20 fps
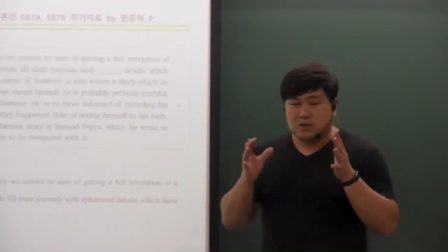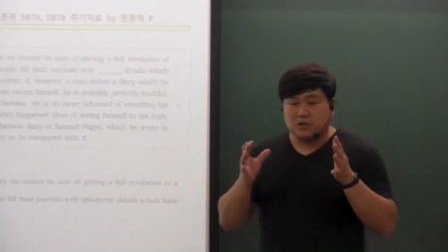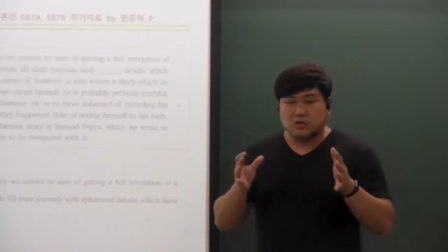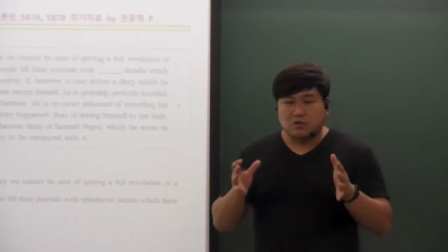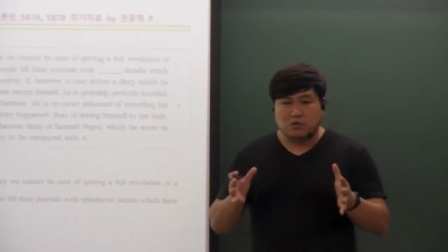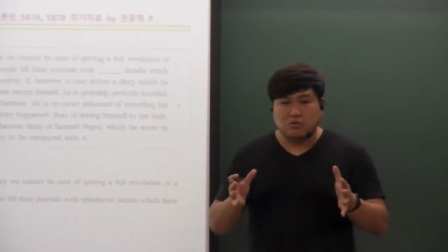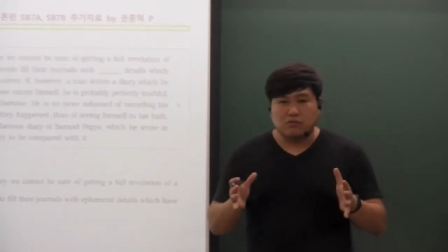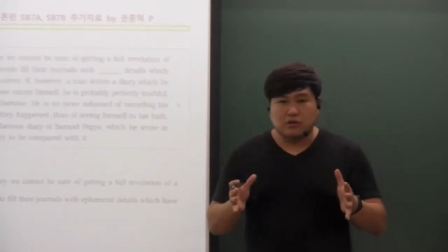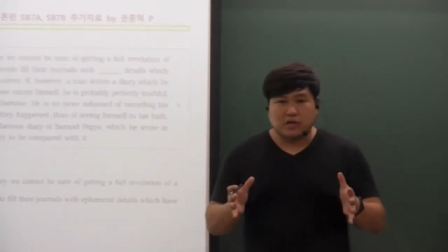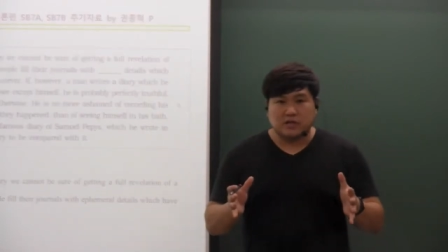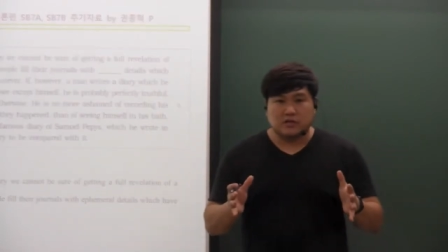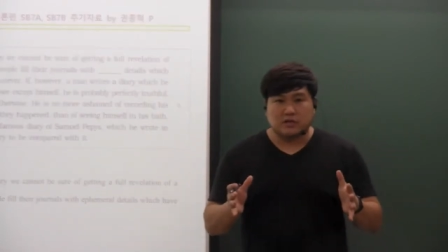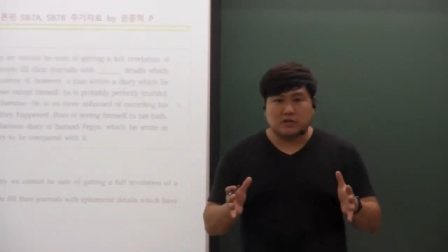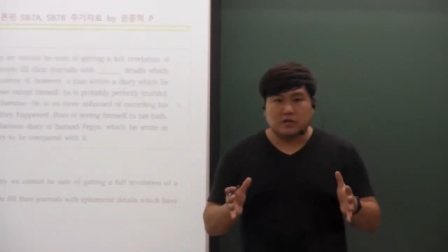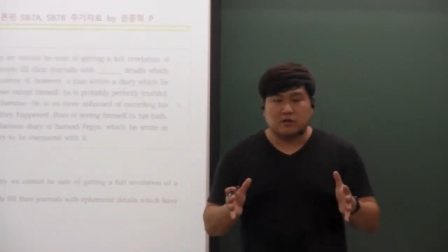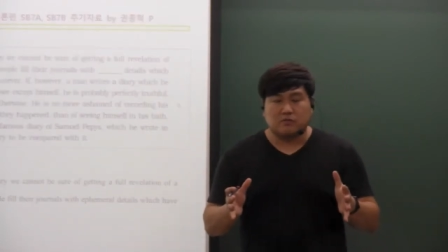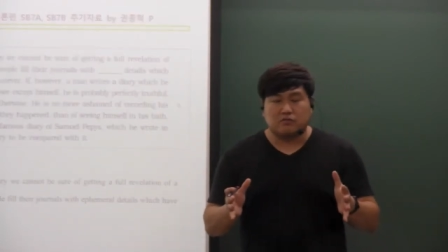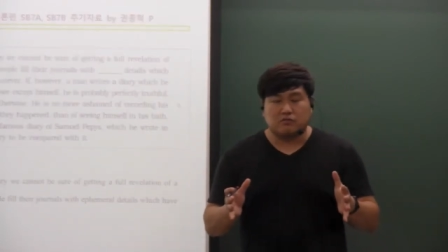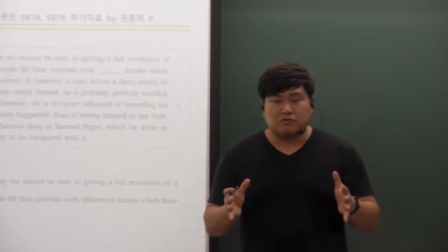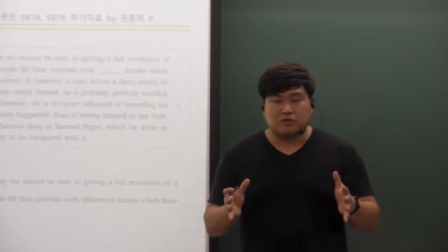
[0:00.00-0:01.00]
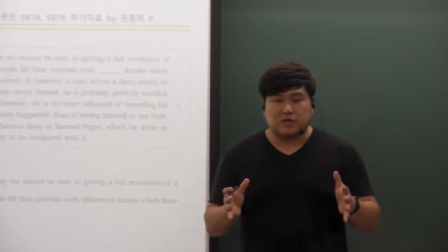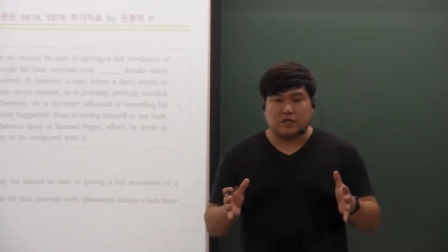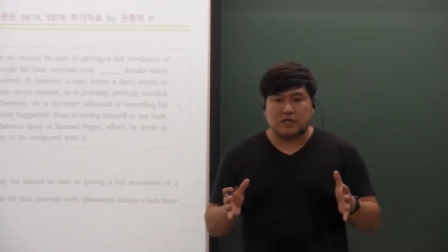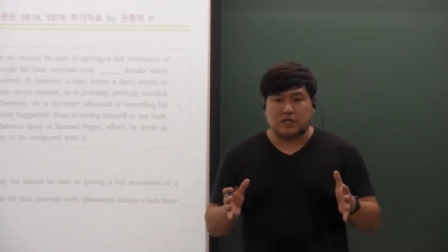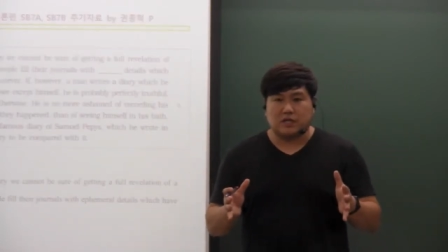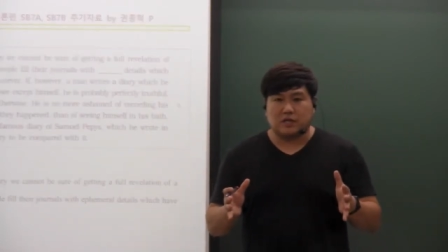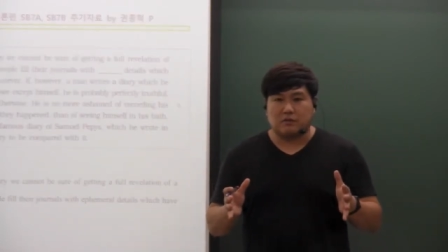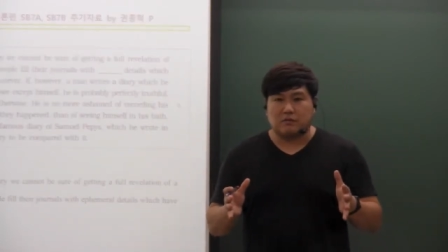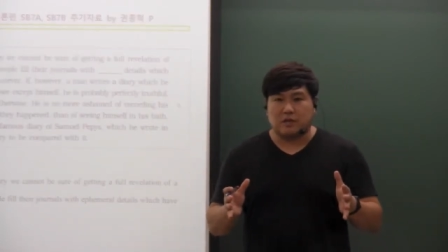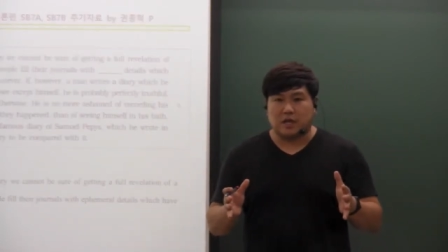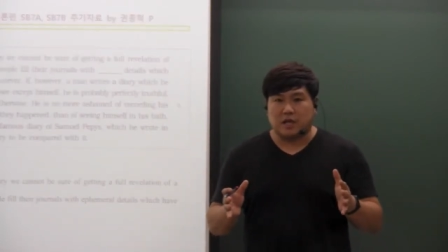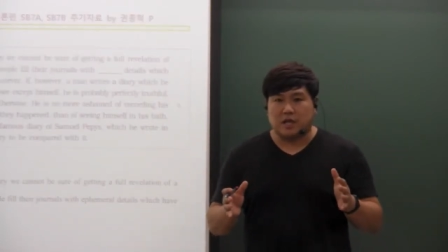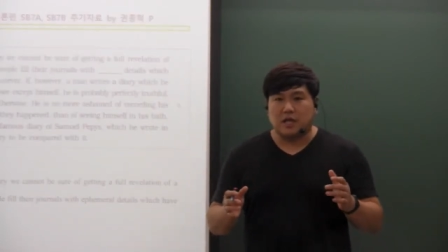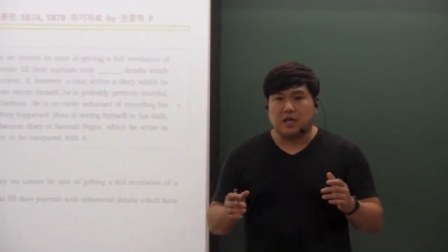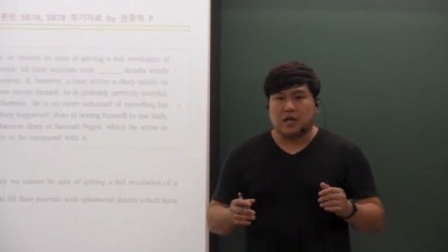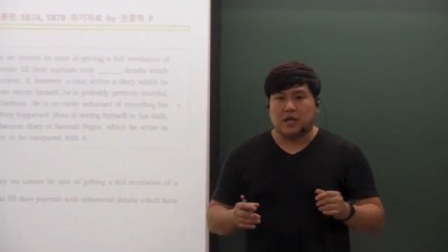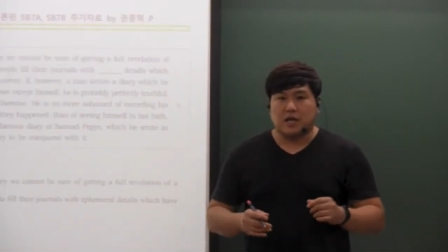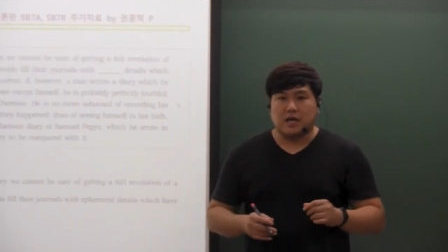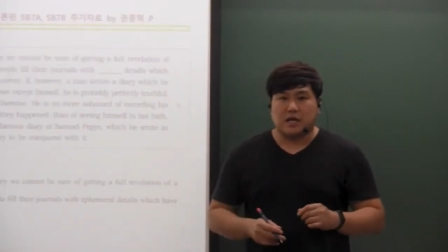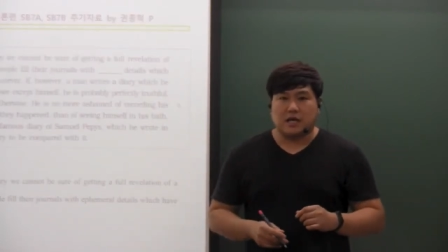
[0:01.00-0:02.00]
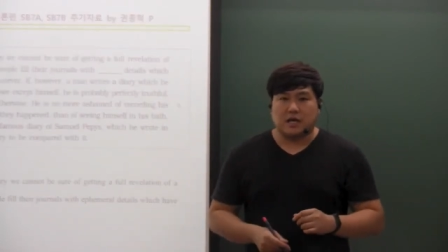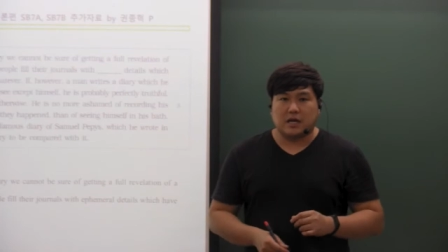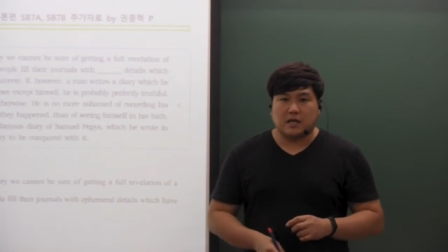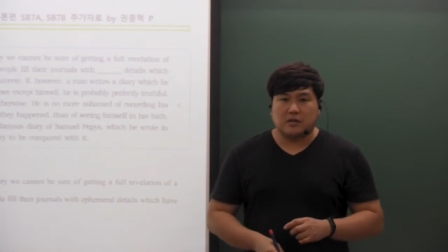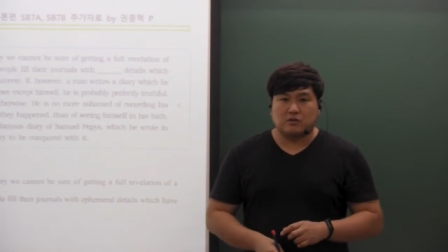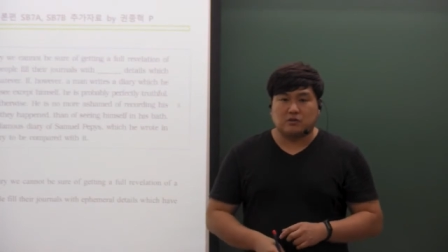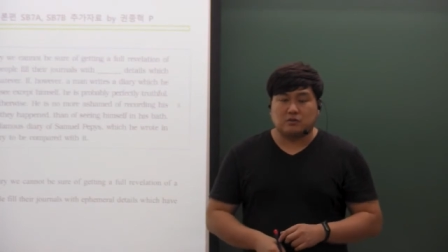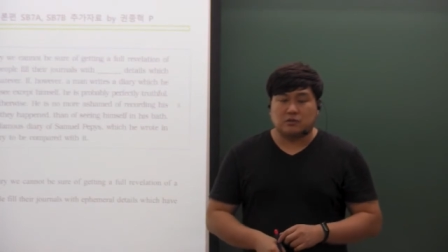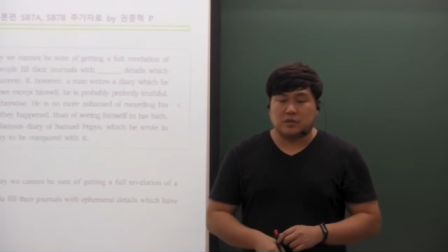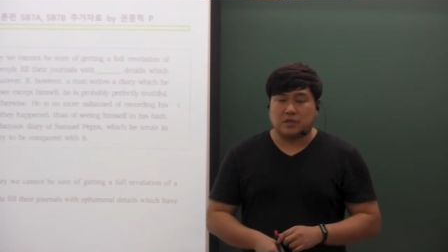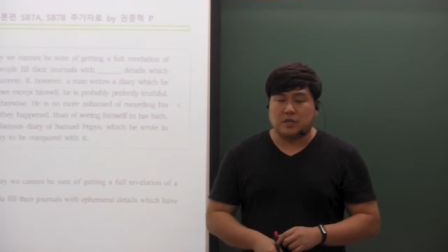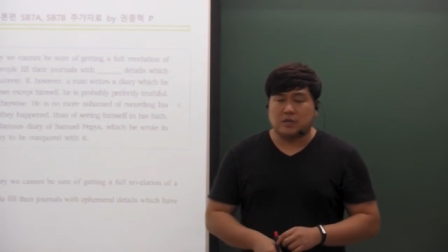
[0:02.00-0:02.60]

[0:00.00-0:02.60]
공부하셔야 되는 부분이 있기 때문에 하나하나 좀